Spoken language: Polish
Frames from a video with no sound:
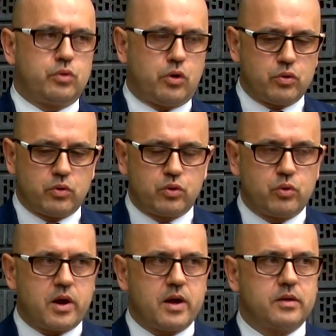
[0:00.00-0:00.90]

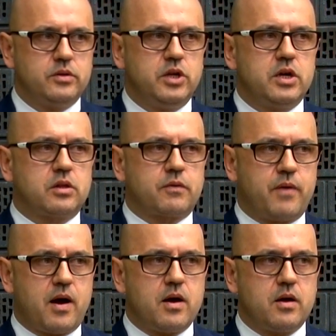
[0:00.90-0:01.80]
koniunktura nie
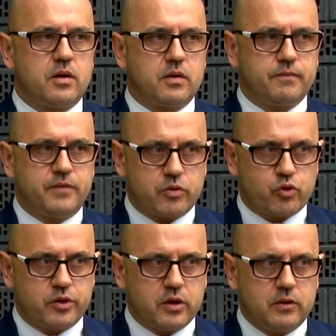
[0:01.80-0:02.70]
trwa
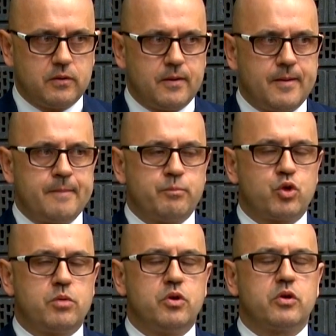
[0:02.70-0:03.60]
wiecznie,
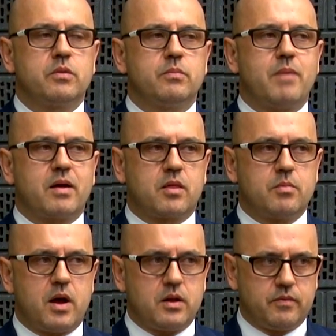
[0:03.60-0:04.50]
Musimy ją
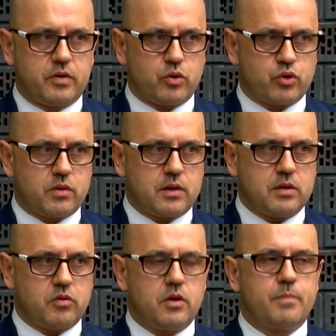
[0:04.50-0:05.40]
maksymalnie
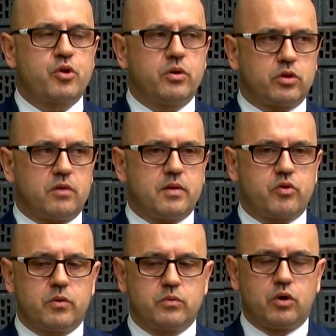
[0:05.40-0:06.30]
wykorzystać i przygotować
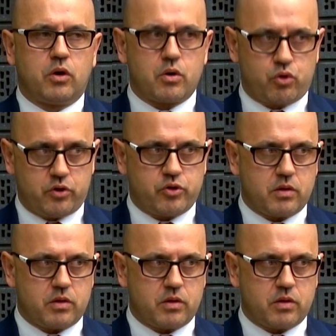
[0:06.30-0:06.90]
się do gorszych